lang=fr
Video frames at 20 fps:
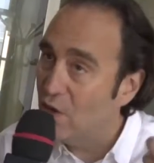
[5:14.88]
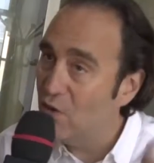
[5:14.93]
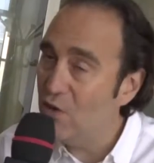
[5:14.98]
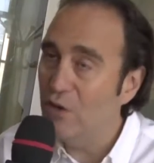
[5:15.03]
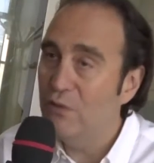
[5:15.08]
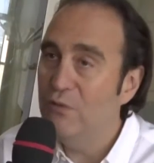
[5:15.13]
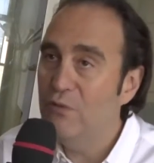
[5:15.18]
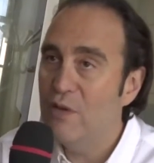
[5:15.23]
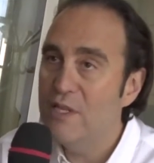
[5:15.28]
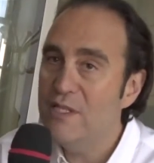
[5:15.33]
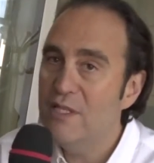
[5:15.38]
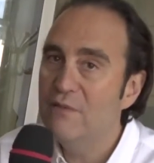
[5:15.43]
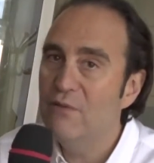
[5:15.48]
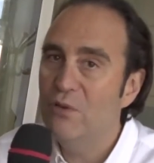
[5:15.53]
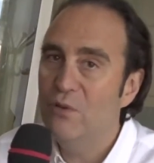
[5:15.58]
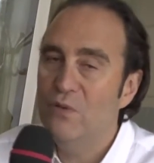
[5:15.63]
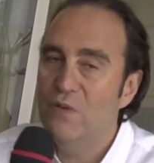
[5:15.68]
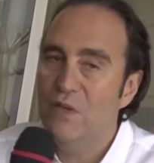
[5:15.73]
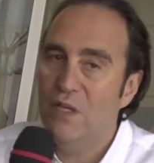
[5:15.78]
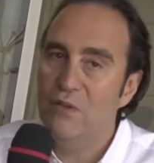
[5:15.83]
encore une fois, cette
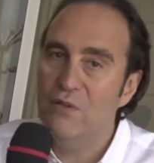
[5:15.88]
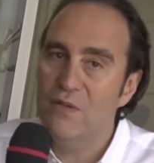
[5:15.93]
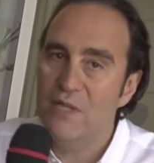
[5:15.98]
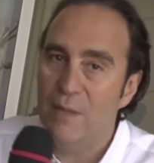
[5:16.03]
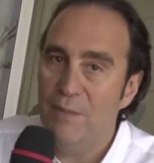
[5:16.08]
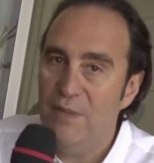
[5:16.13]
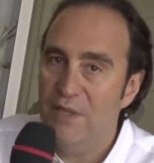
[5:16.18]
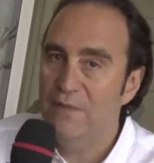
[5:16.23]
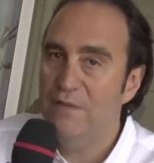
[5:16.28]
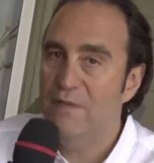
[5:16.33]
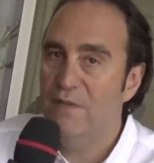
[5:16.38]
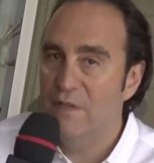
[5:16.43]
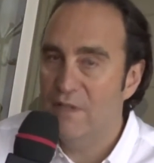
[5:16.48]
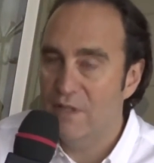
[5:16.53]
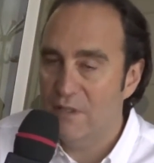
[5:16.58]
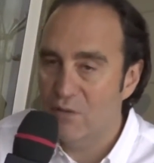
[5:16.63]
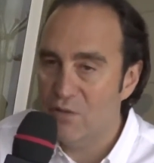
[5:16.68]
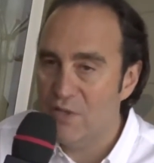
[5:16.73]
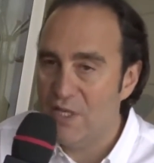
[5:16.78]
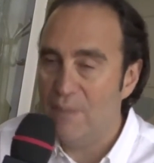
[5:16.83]
volonté de
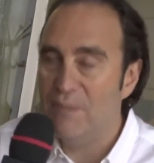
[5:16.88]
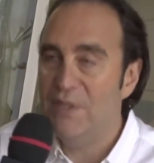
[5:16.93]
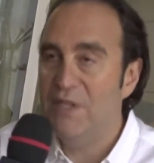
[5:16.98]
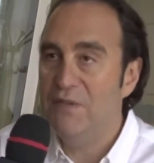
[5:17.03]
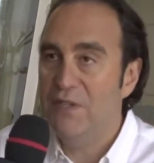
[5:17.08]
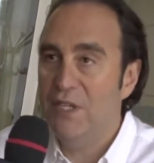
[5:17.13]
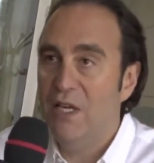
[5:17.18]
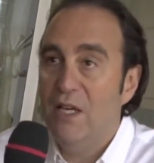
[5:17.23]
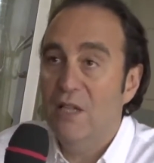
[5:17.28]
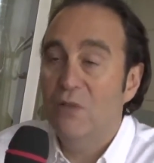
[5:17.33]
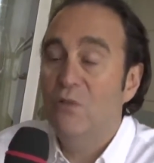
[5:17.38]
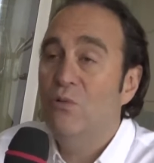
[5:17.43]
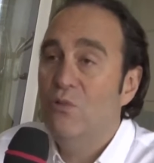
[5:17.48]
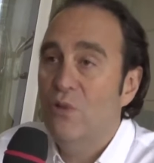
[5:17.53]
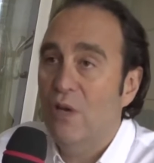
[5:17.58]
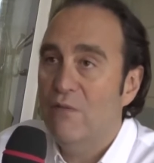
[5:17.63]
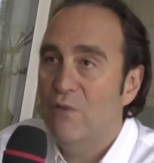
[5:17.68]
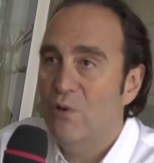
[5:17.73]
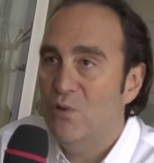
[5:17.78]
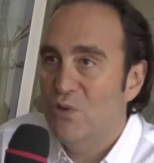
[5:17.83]
simplifier, de simplifier et donc de
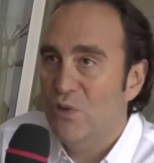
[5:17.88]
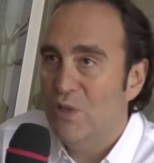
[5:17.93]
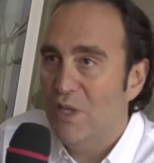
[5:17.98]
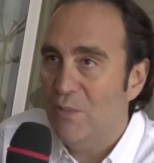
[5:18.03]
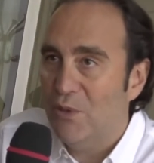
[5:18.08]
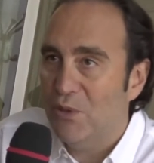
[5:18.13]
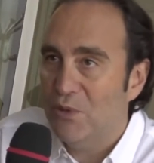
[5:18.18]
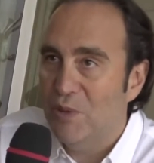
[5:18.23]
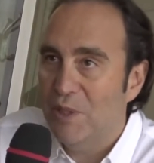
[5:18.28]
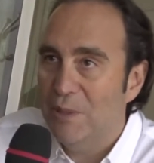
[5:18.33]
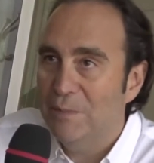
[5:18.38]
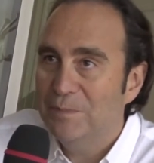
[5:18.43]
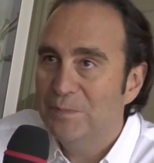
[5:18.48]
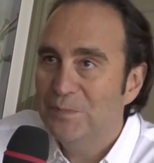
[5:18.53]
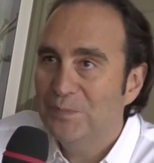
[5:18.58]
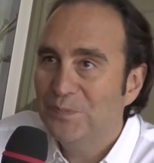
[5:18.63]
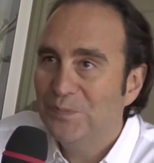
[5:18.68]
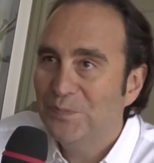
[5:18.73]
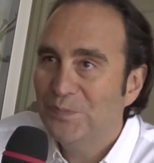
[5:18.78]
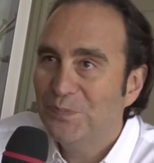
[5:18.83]
révolutionner le produit.
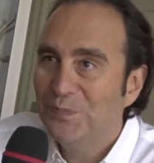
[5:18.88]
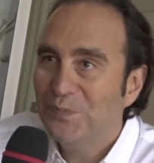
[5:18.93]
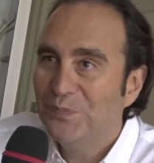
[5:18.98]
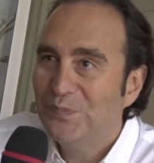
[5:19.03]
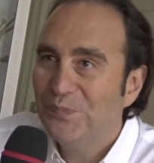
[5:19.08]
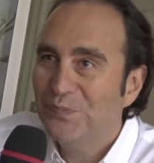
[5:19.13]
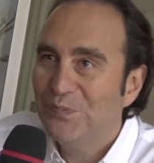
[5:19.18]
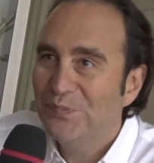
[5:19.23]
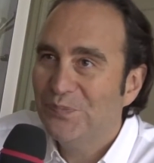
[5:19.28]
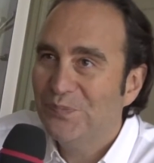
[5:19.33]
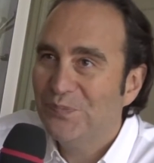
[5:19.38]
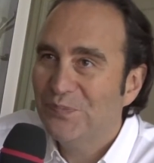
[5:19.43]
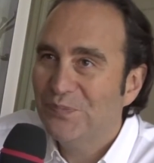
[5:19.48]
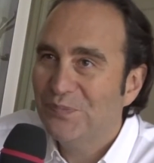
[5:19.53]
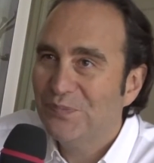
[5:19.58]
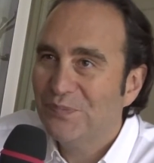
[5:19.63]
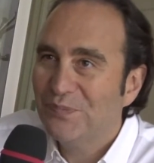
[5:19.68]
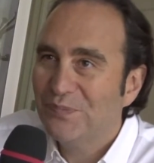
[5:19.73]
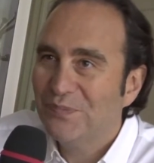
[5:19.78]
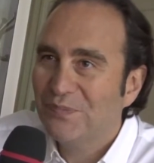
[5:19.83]

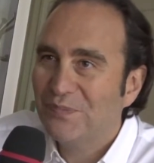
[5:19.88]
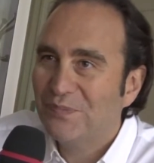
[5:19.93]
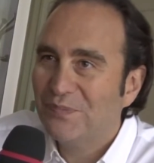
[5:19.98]
Euh, par